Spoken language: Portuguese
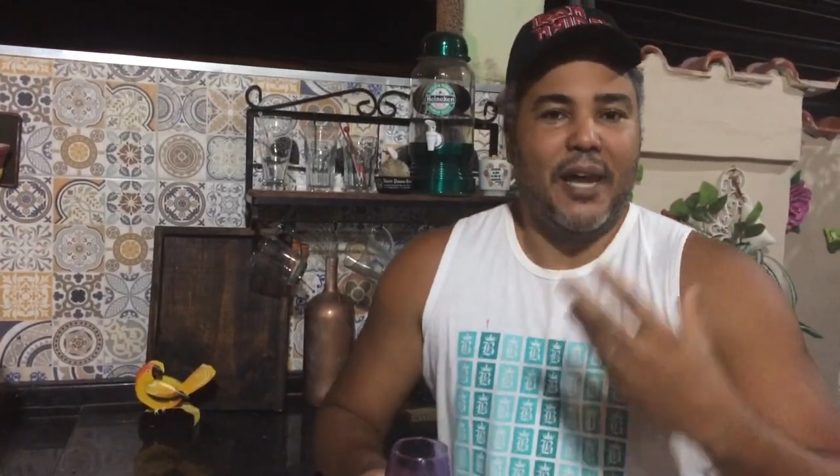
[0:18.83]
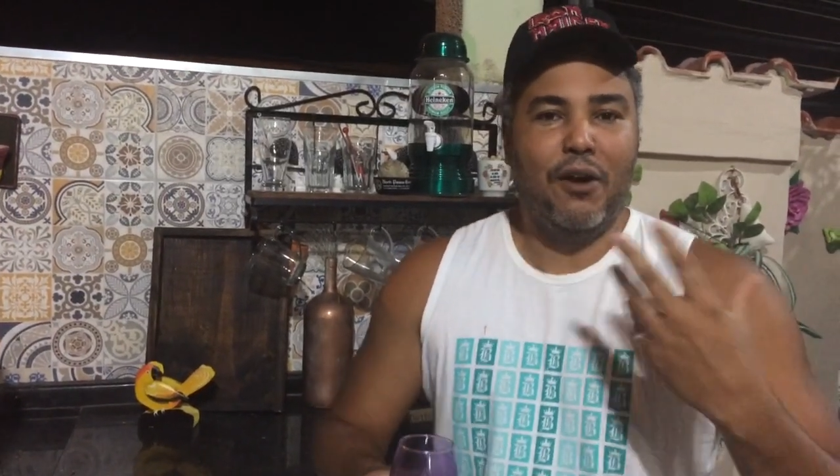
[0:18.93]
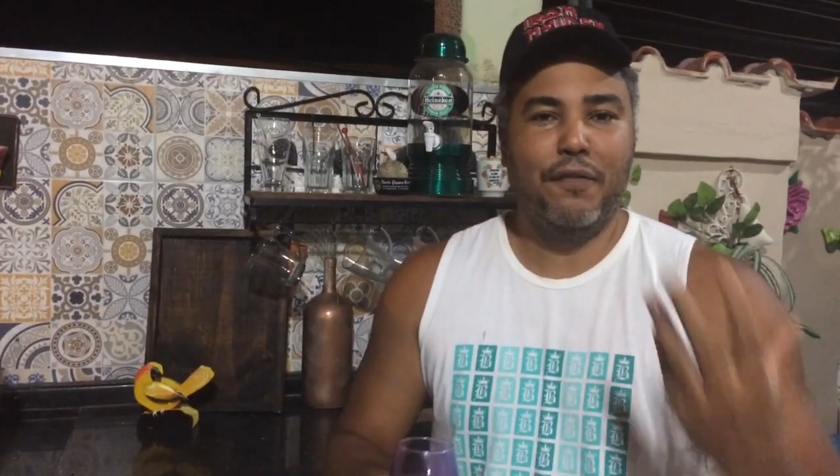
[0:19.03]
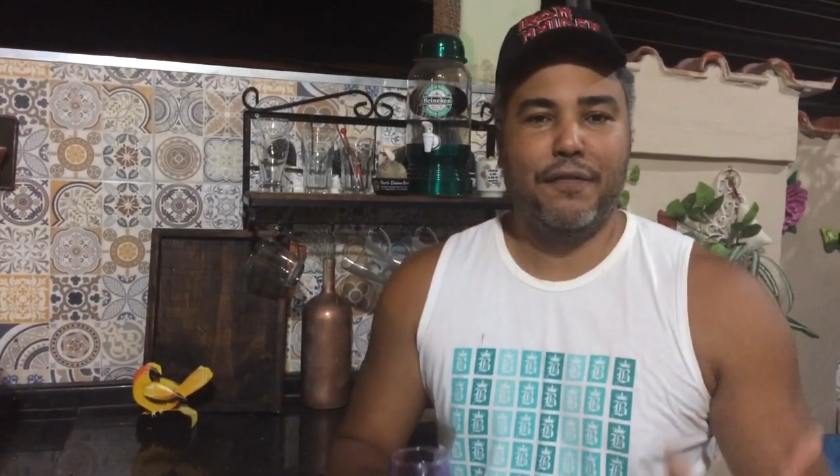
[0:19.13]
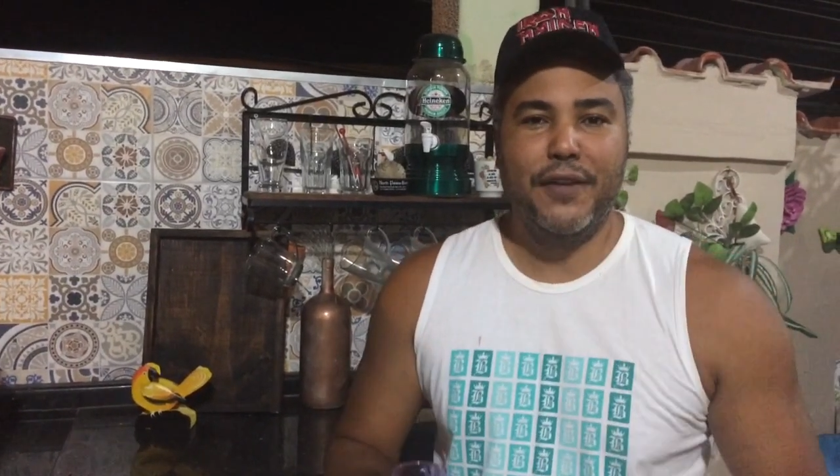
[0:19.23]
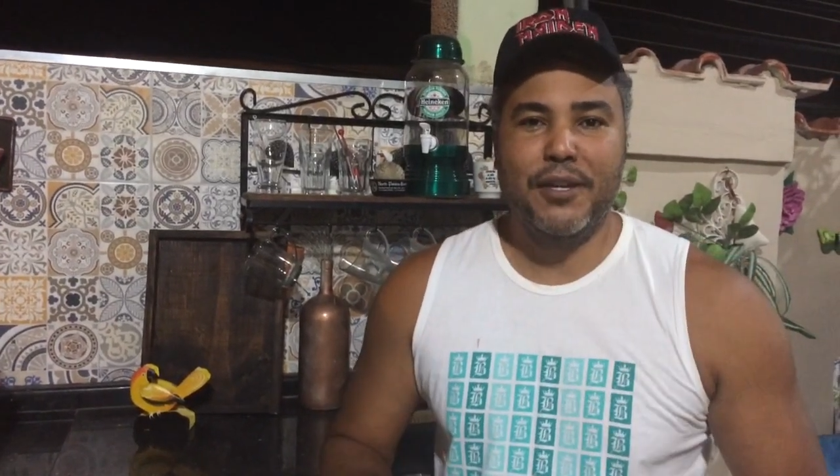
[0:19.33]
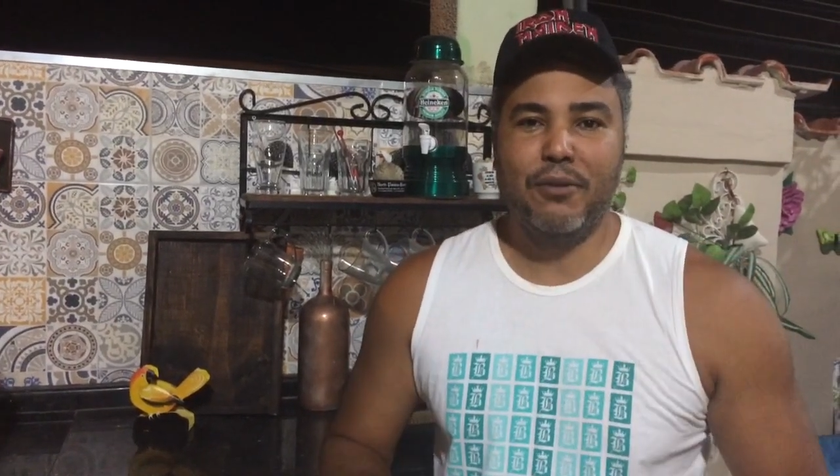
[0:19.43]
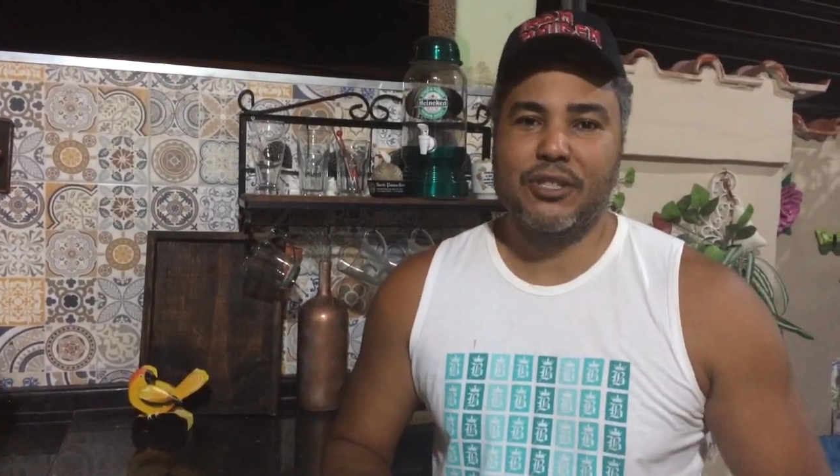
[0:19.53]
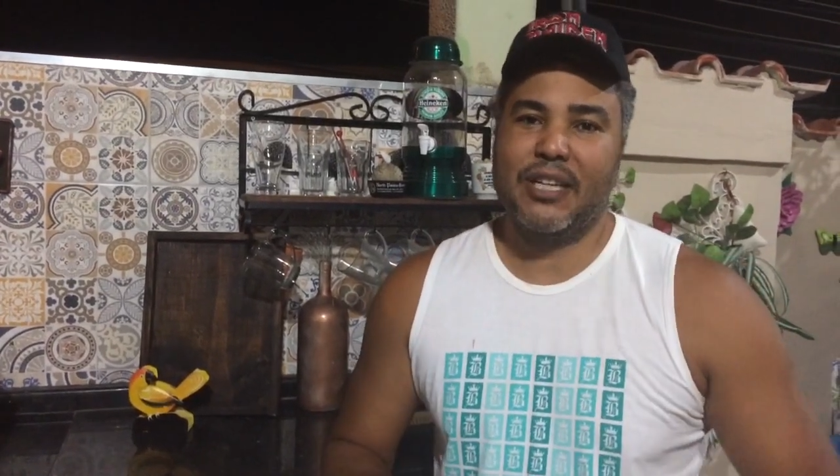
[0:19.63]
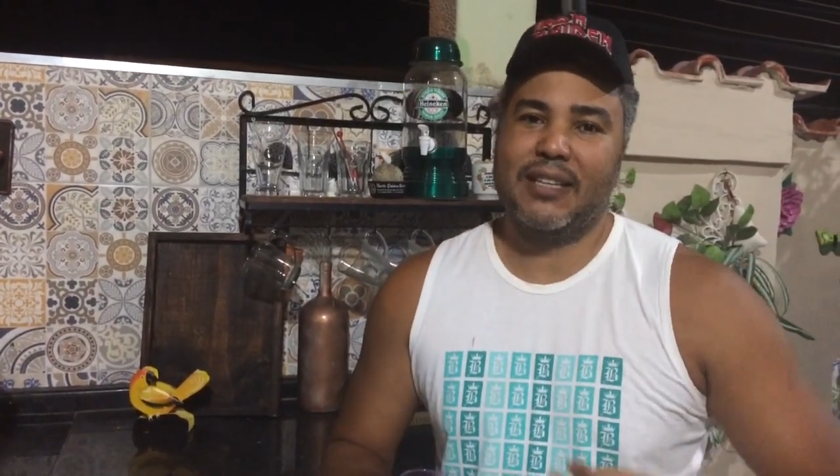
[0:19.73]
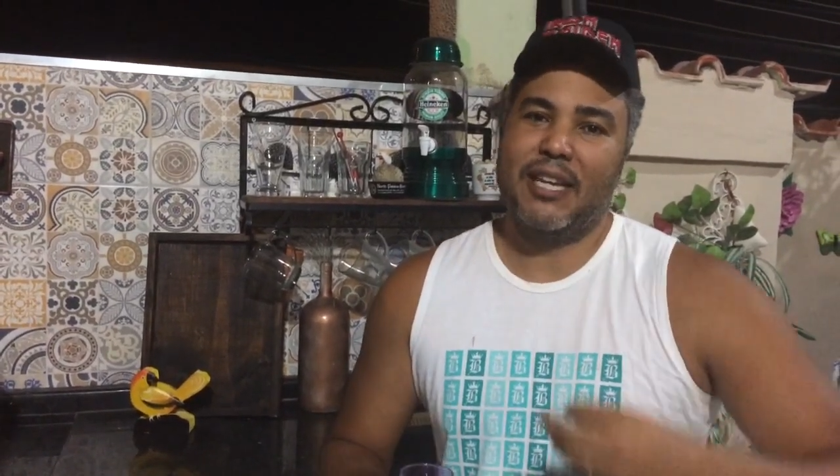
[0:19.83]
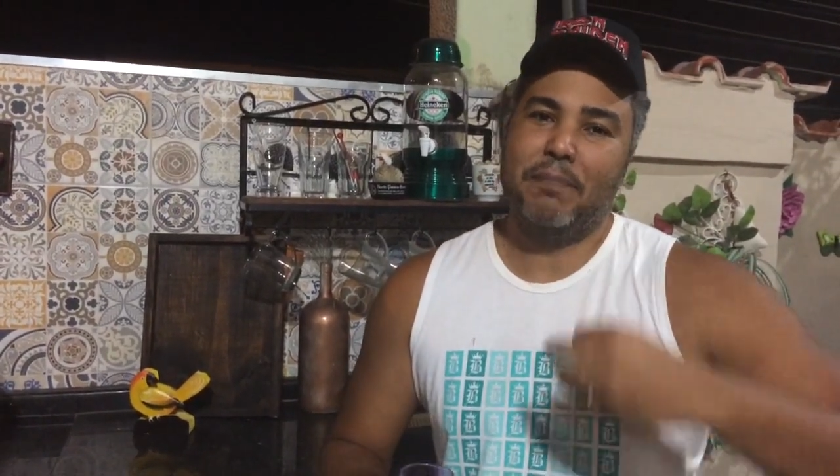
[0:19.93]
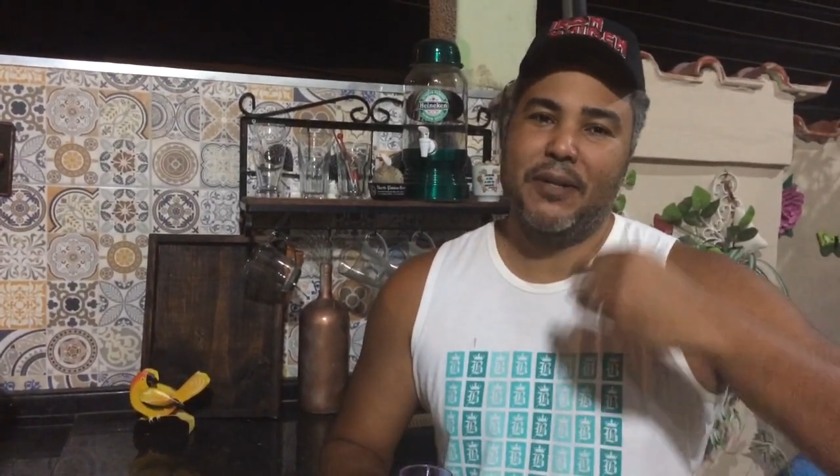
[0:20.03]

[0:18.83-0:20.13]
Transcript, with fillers: é um vinho que já tem